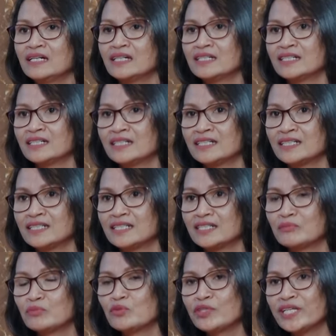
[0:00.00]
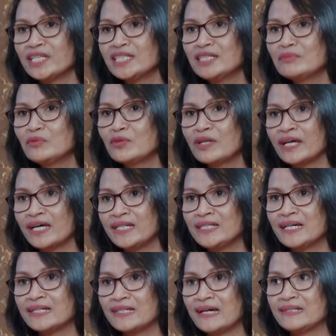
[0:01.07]
Uh, mungkin dimulai
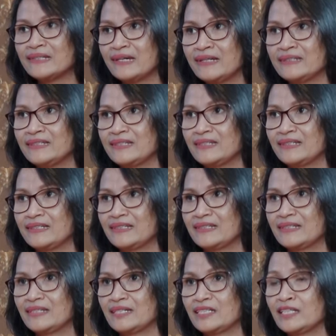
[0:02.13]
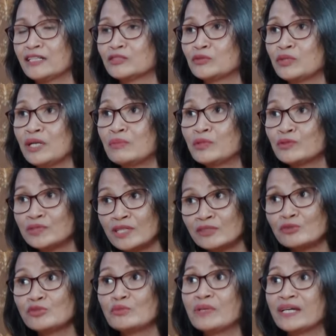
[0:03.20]
dari adik-adik yang sudah berusia
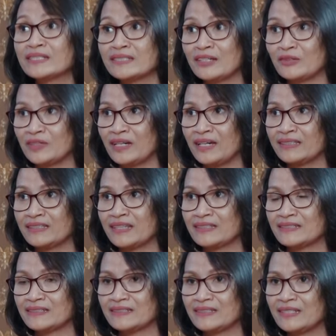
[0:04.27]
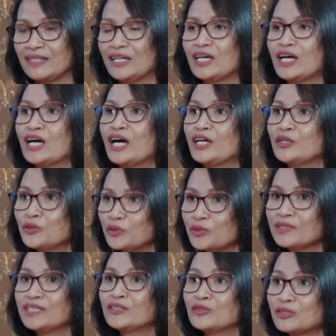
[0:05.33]
17 tahun ke atas. Hmm.
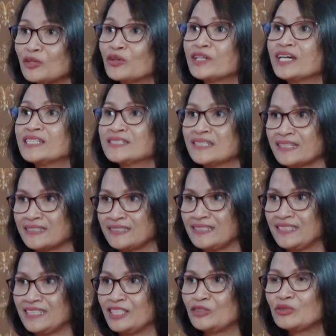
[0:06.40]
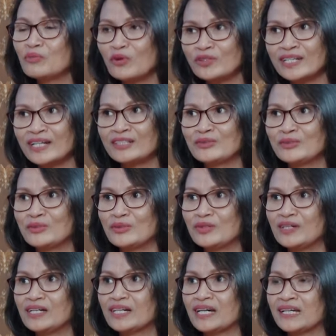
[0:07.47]
Yuk ikut organisasi, itu modal dulu.
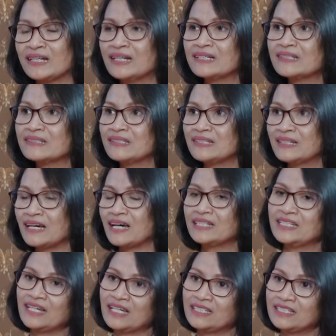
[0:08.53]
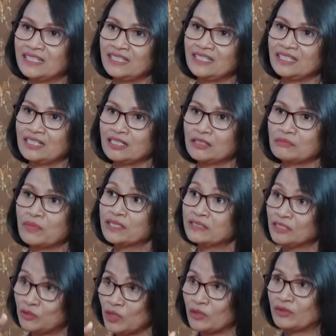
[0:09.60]
Oh. Karena ketika adik-adik
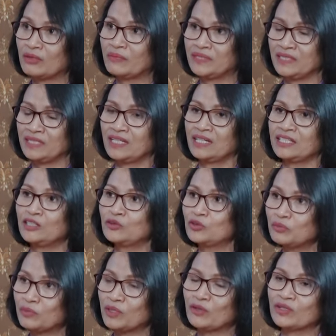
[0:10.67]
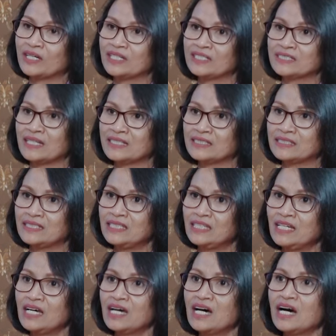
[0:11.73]
mahasiswa utamanya ya hmm. ikut hmm.
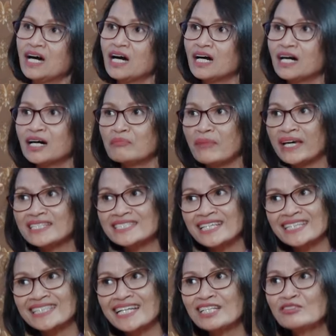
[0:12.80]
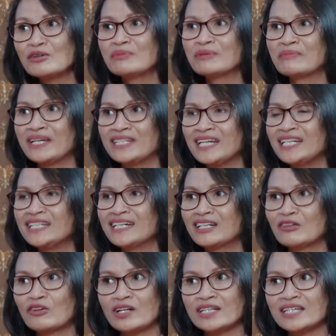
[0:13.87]
berorganisasi mindsetnya udah berbeda
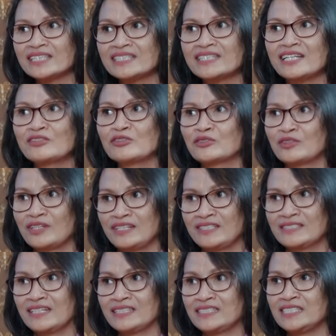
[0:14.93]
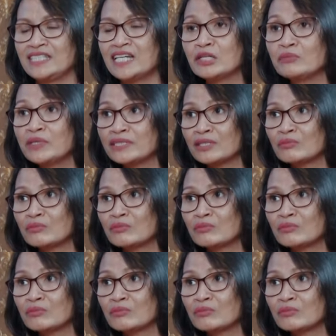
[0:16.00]
dengan orang yang tidak ikut organisasi ah. dia lebih ah.